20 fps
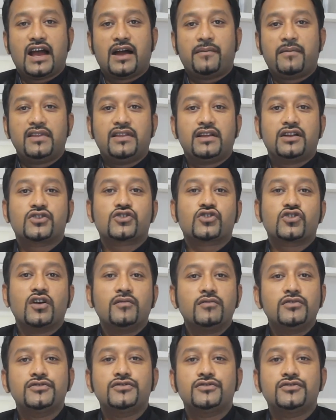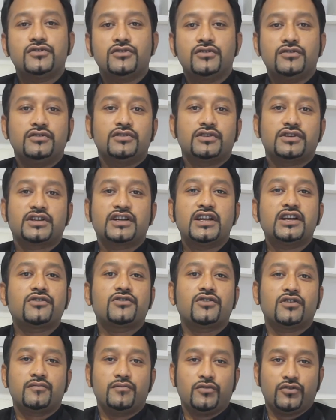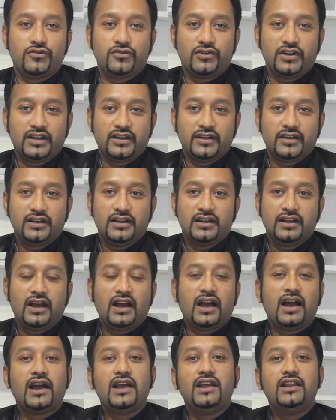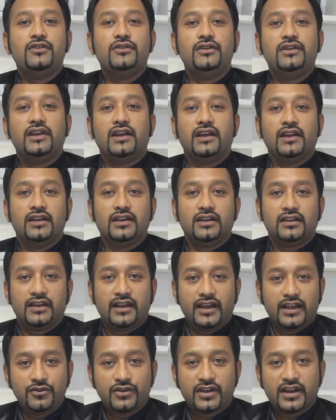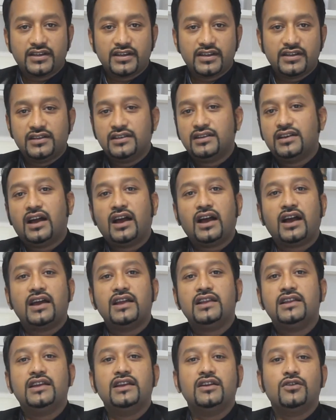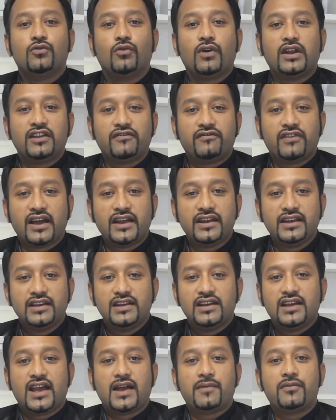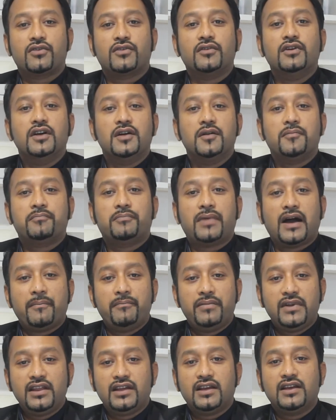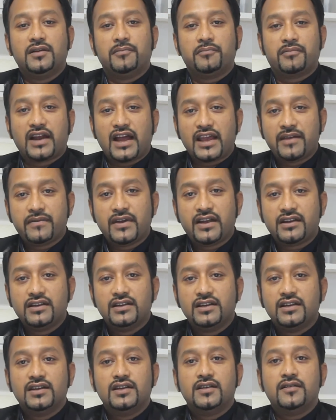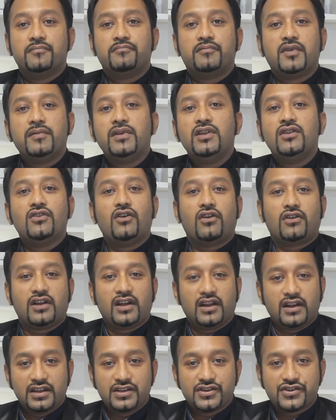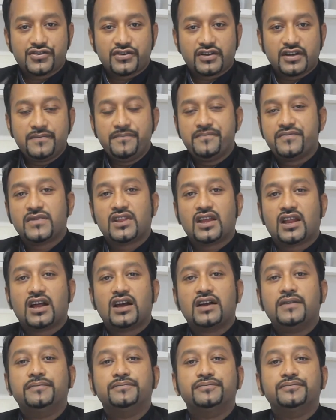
আমাদের সমস্ত শিক্ষক মণ্ডলী হাইলি এডুকেটেড হাইলি কোয়ালিফাইড এবং পাবলিক প্রাইভেট বিভিন্ন অর্গানাইজেশনে তারা